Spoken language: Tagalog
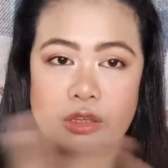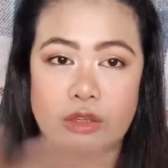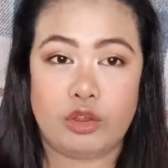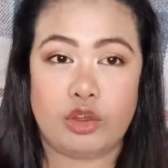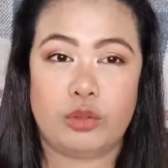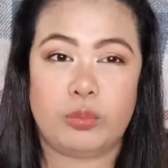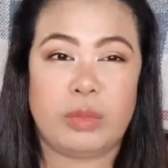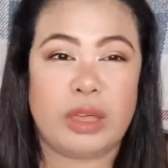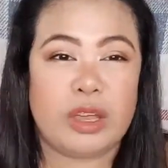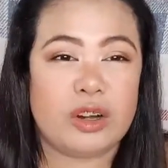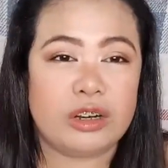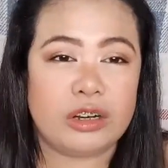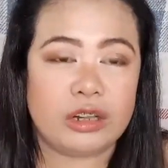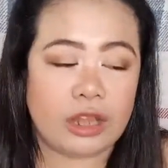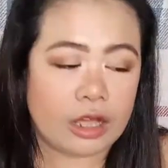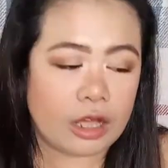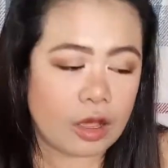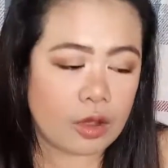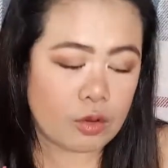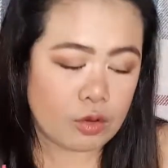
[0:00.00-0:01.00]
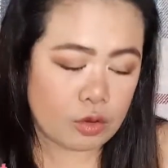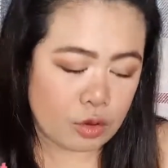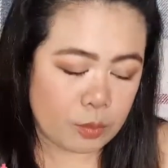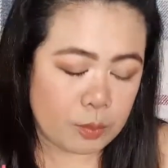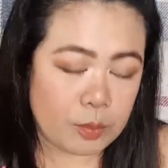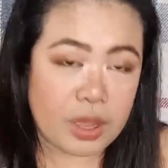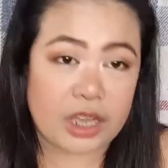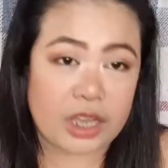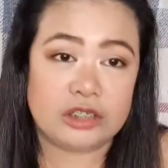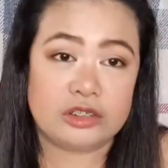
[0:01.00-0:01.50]
yun. Meron lang akong
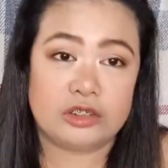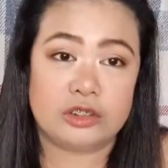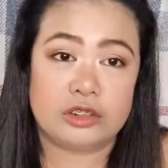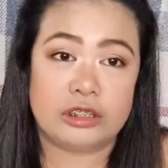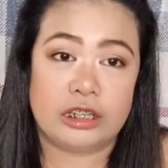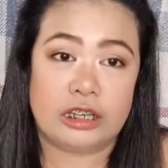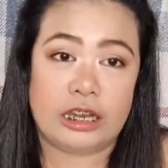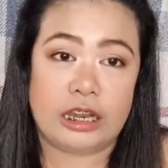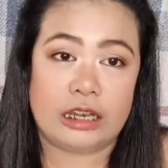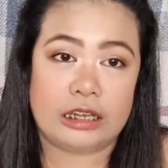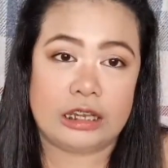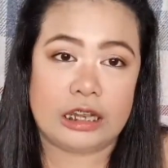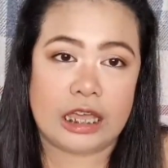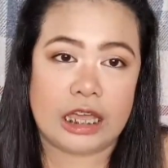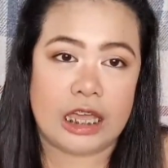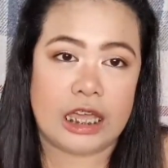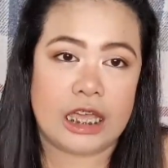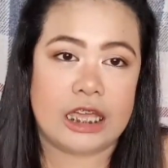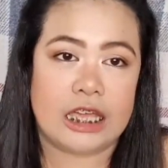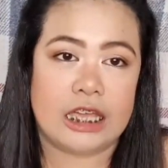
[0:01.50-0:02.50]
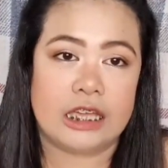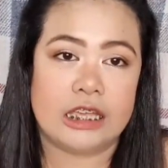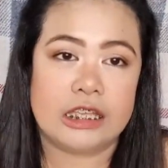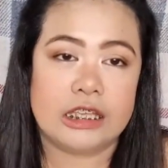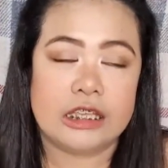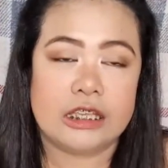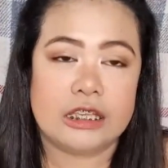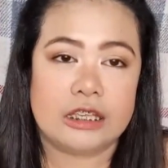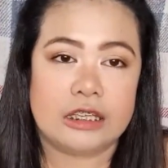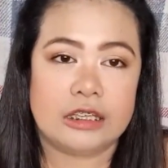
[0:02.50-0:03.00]
comparison na na,
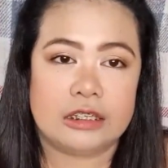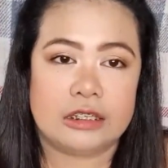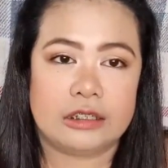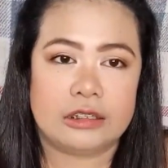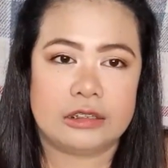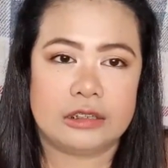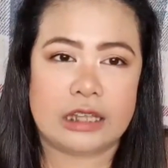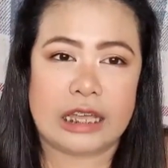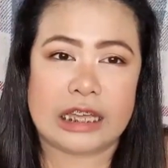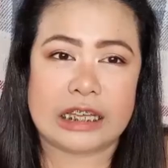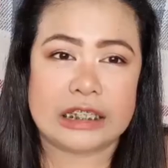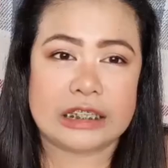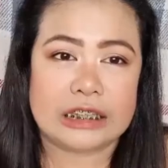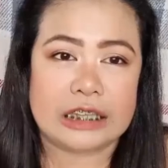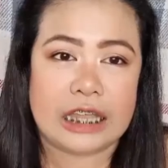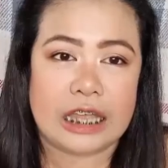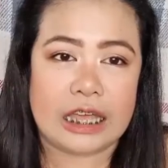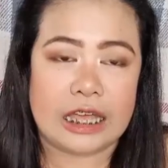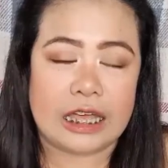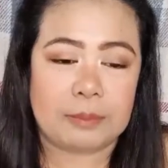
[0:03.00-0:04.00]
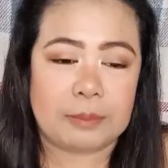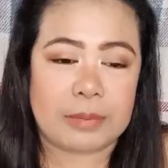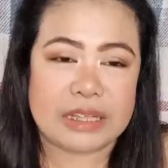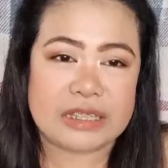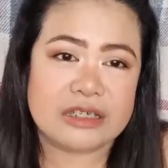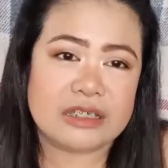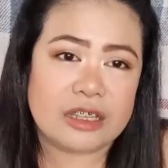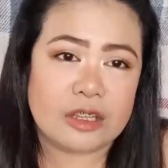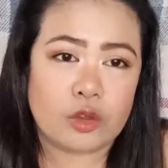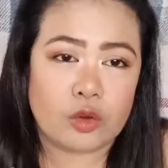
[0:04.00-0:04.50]
na
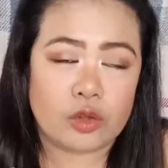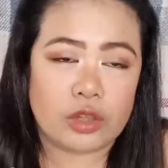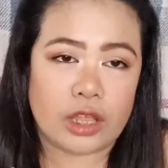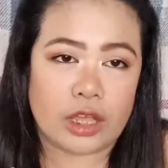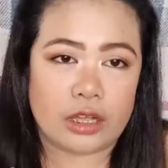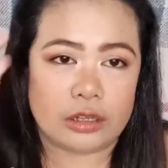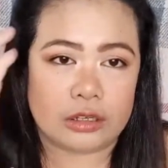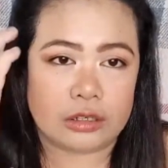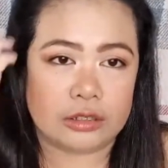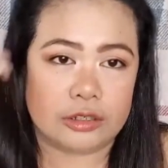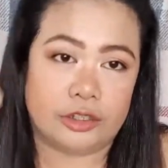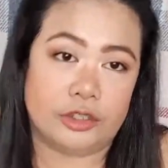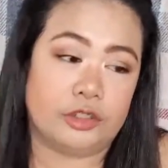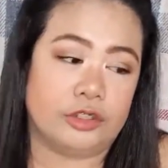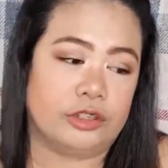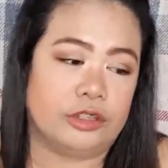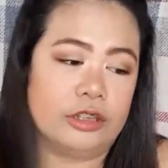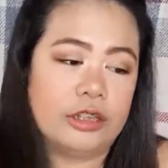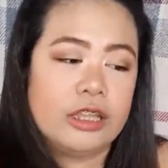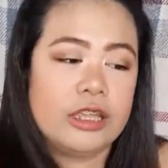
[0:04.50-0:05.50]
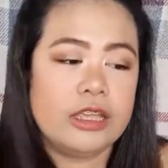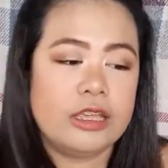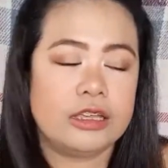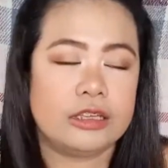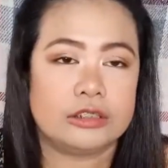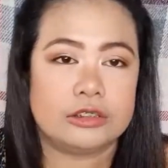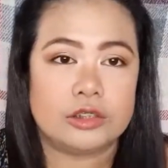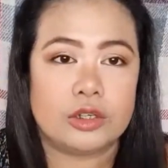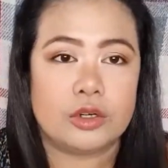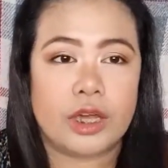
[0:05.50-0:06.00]
napansin ko lang o yun.
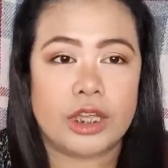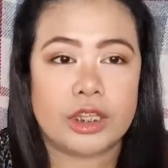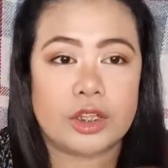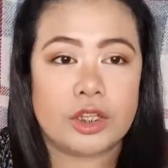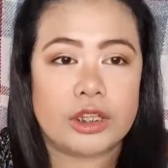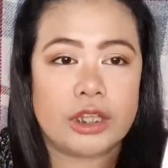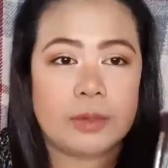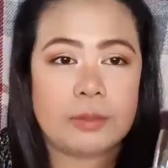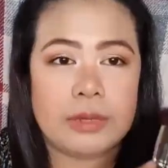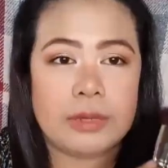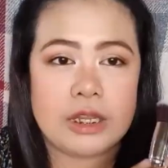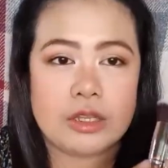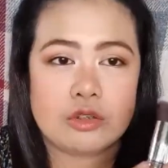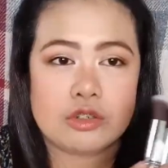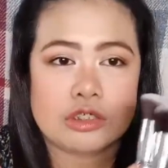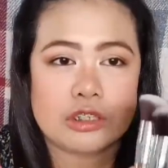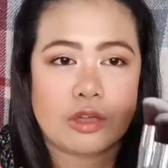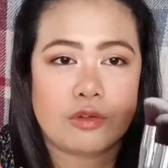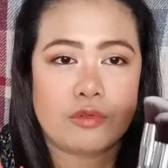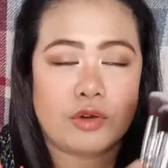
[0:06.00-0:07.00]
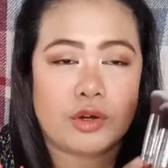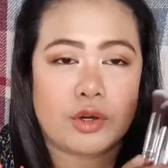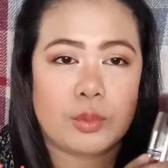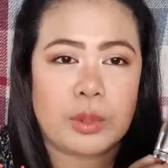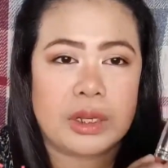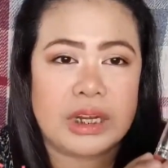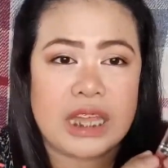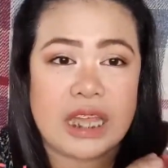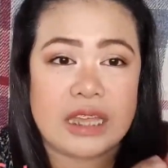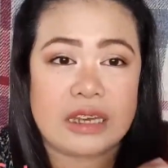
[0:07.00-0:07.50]
So, eto nabili ko siya for
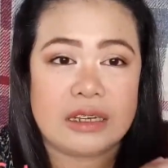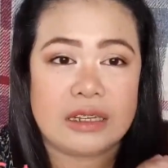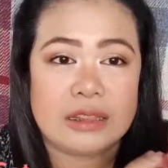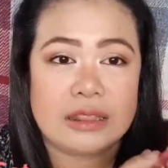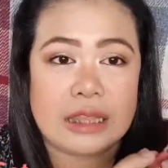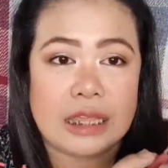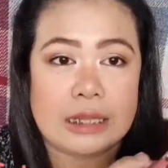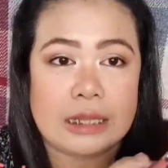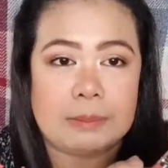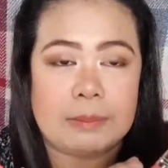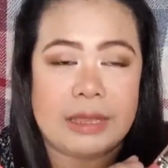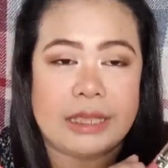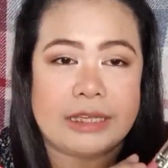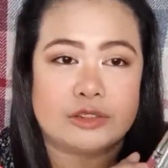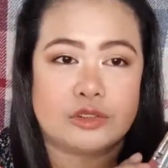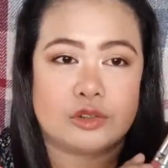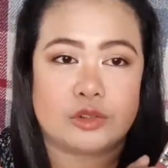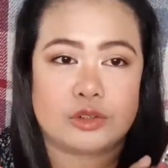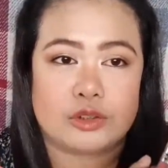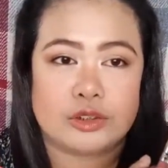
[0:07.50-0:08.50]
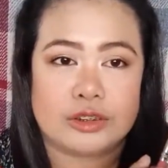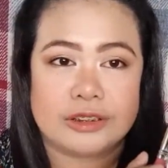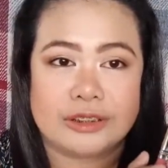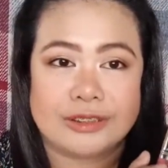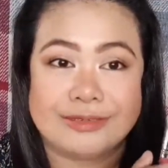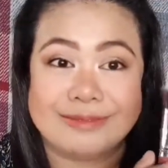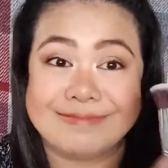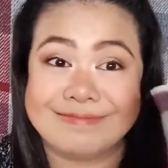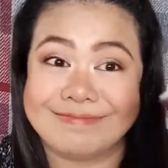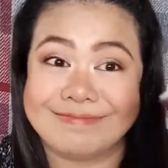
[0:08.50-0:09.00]
110 pesos.